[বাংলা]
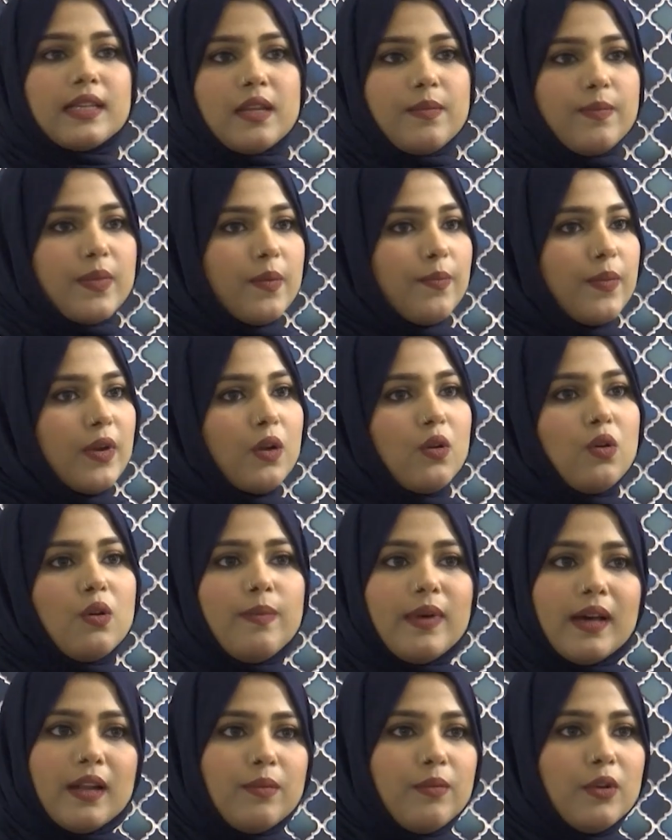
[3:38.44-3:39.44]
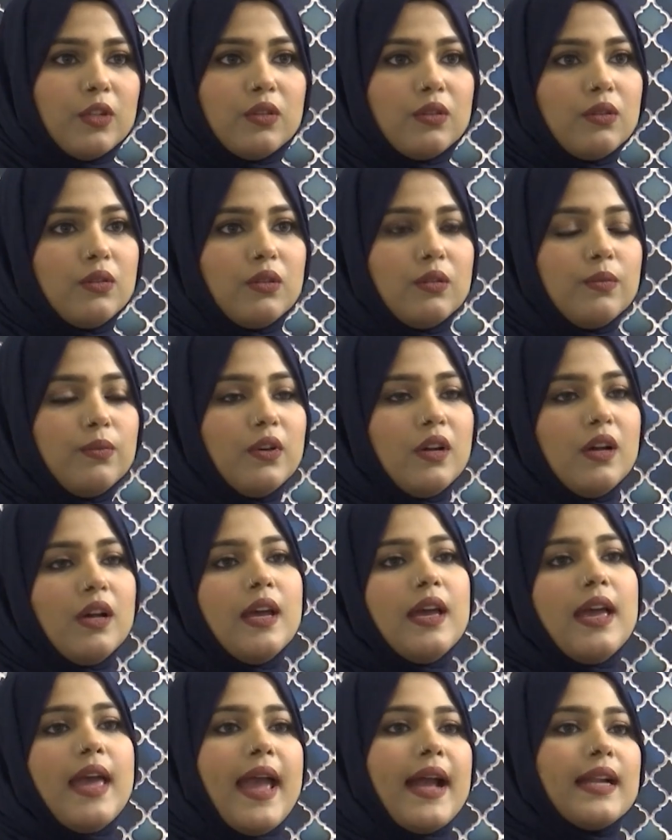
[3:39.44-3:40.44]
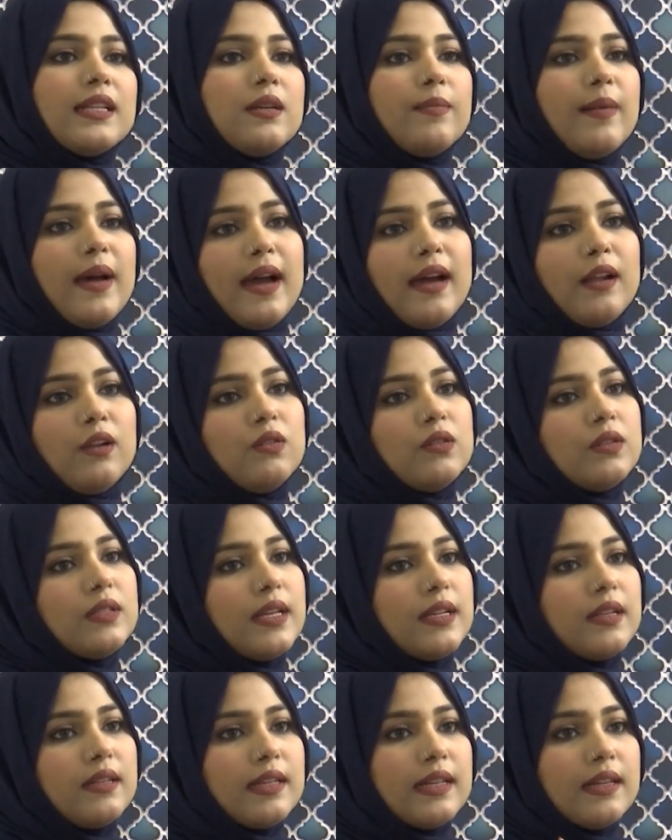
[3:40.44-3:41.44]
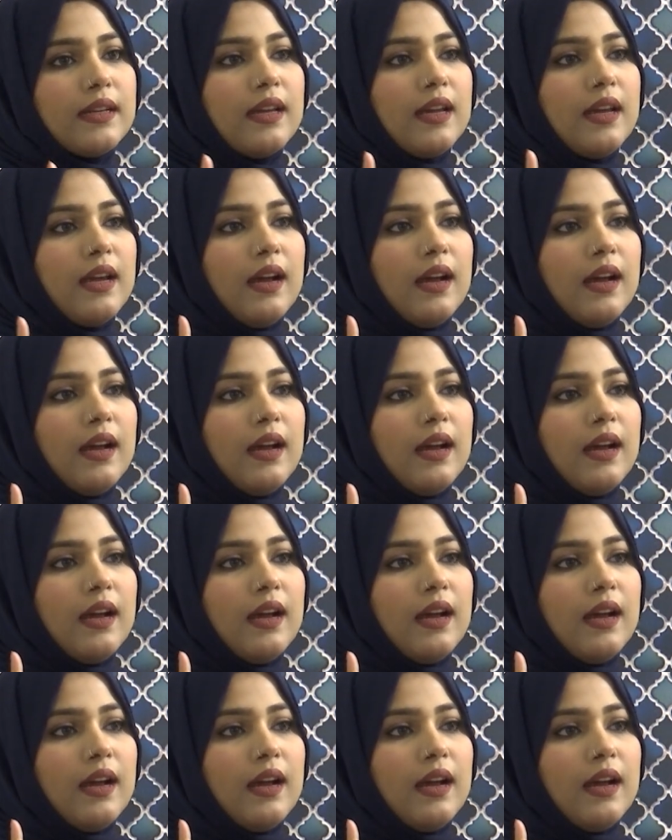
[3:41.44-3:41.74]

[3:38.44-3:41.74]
স্কিন পেপার খুব ভালো মতো করবো একটা ভালো সেটিং